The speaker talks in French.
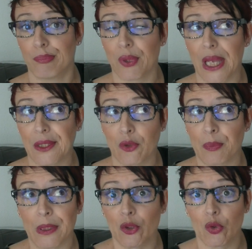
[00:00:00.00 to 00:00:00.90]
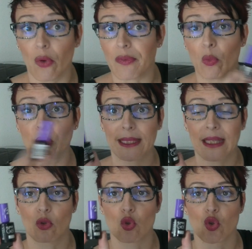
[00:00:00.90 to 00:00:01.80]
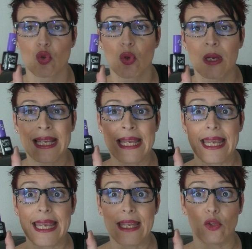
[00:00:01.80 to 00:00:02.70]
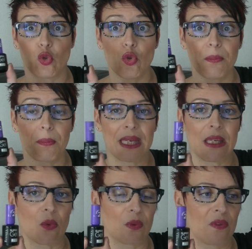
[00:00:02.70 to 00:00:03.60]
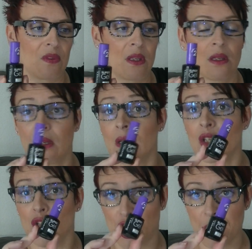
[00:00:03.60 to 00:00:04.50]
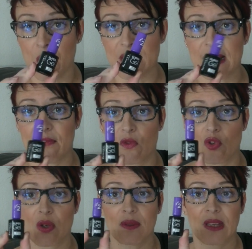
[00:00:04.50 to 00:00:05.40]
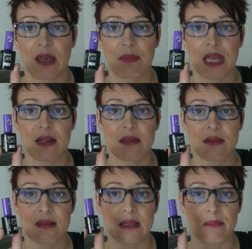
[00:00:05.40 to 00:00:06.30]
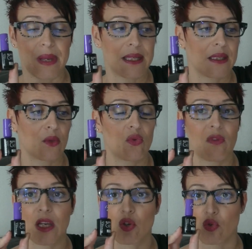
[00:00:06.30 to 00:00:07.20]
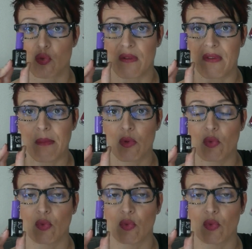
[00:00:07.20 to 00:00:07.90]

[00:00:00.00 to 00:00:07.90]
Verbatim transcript: peut garder notre manicure environ 14 jours et d'une brillance. Chez moi, ça fonctionne très bien. C'est une belle découverte. J'en suis vraiment